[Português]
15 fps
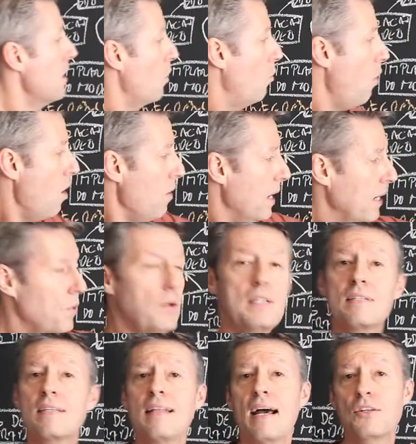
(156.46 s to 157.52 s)
Qual é a
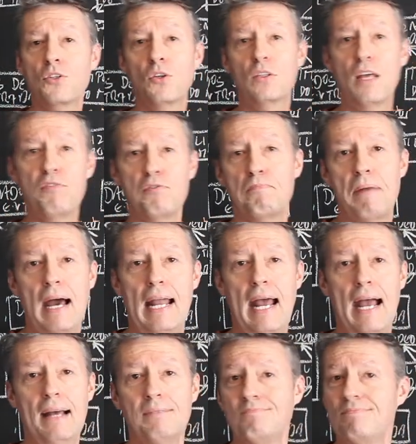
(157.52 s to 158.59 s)
curiosidade que eu devo
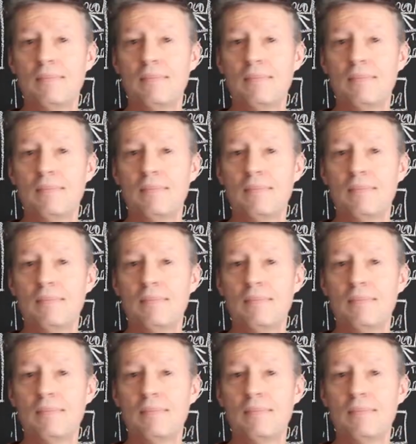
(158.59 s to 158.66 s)
parar?